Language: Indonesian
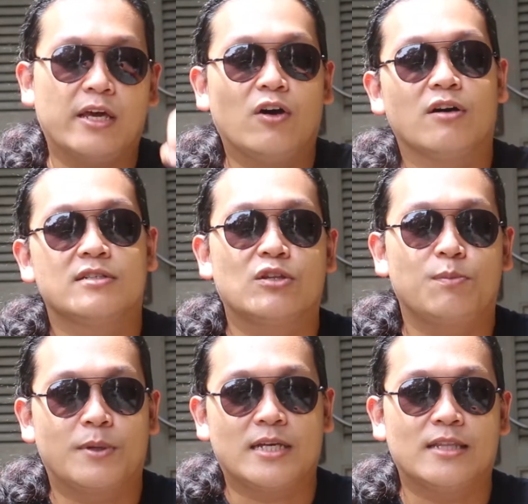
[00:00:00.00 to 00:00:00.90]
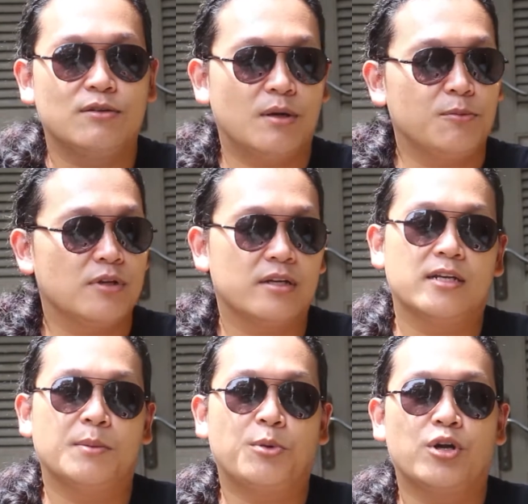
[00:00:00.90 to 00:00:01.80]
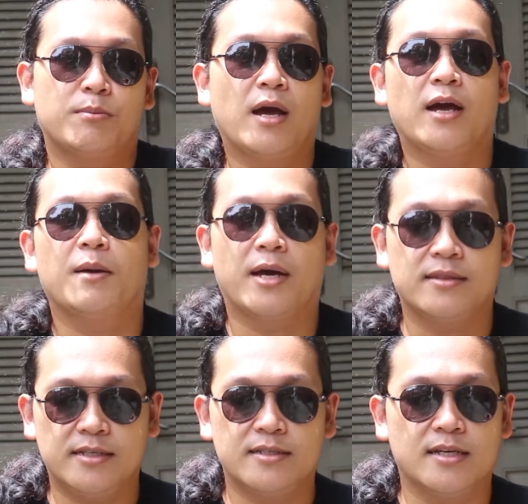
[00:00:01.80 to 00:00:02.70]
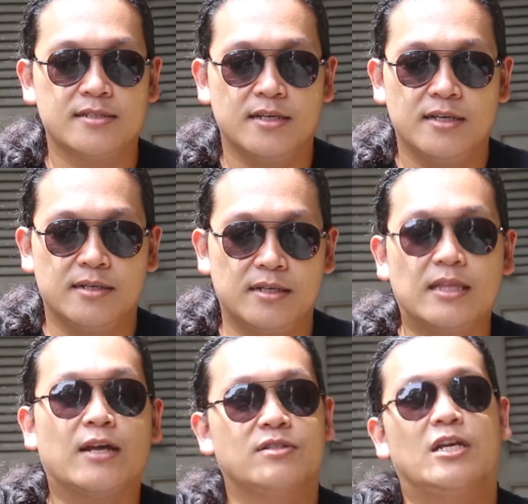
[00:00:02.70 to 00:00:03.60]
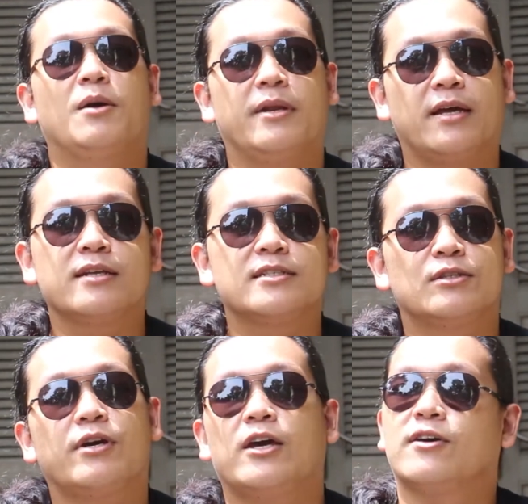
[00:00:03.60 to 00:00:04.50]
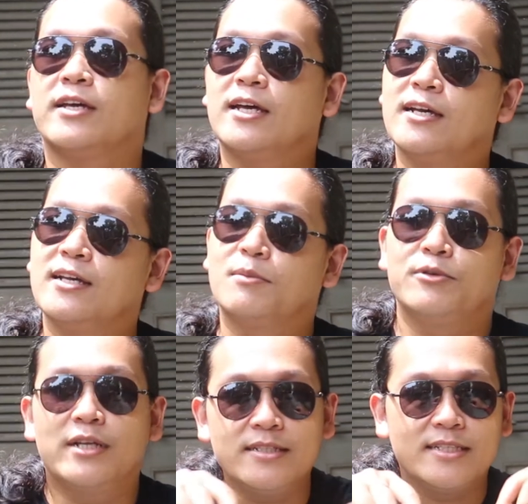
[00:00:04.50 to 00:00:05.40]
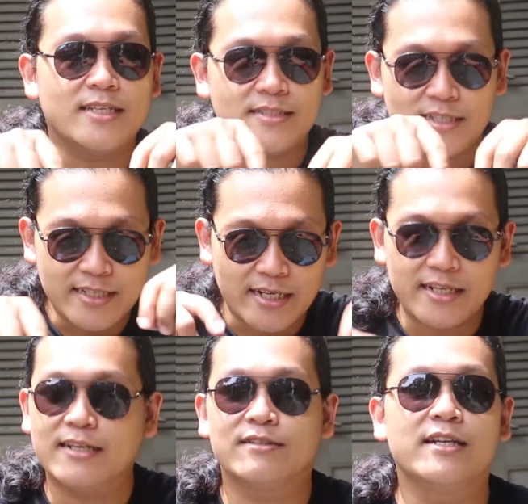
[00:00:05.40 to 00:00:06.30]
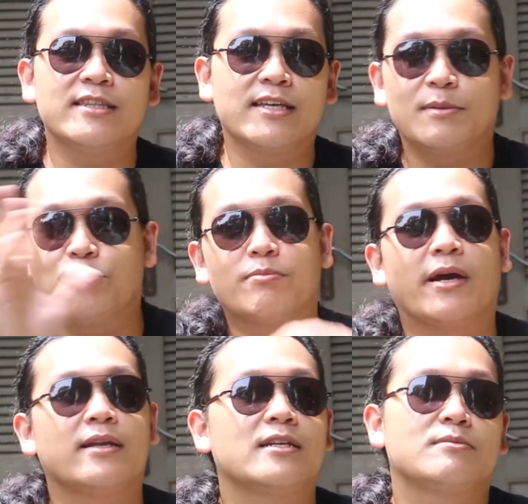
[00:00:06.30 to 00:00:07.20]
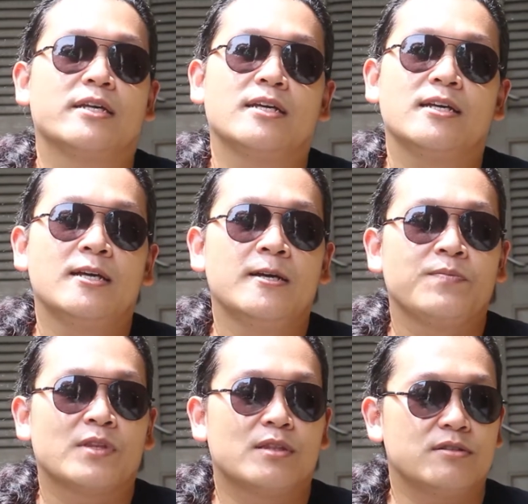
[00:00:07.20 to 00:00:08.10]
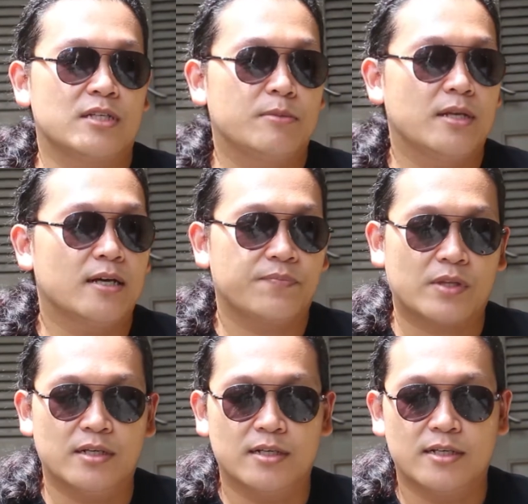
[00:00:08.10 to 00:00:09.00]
keong satu persatu. Kebetulan ada pohon mangga mati, nah ditaruh sama mereka di situ keongnya, kemudian dijejer-jejerin, gitu. jadi ini ya dibuat mainan sebenarnya. Terus saya bilang, e,